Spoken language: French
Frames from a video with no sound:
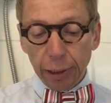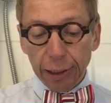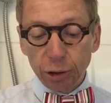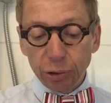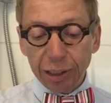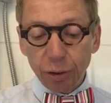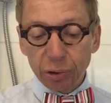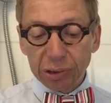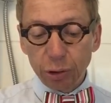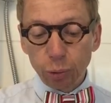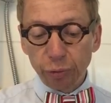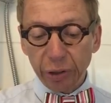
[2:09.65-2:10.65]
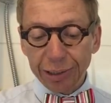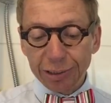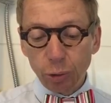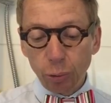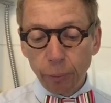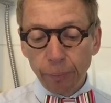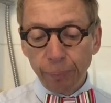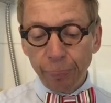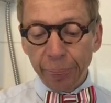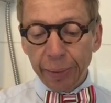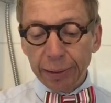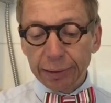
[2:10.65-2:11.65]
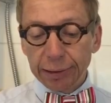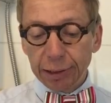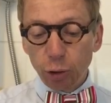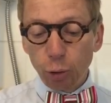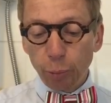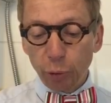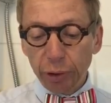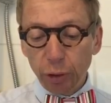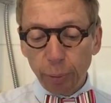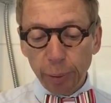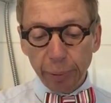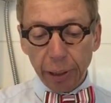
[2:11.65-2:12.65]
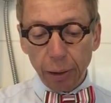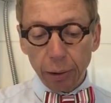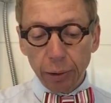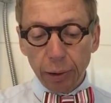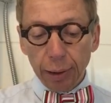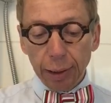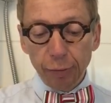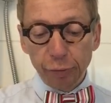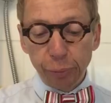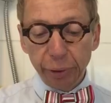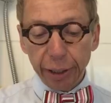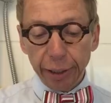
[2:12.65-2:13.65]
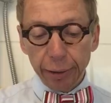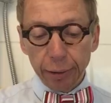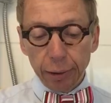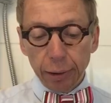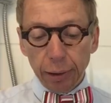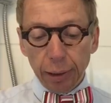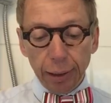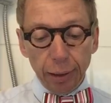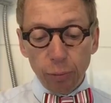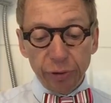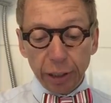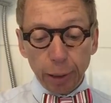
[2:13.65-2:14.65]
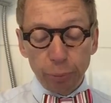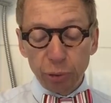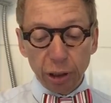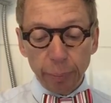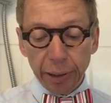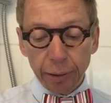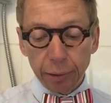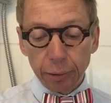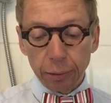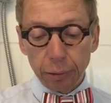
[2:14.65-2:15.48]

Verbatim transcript: Et je sais que si j'ouvrais les yeux, si je le prenais dans mes bras, il fuirait et ne viendrait plus jamais.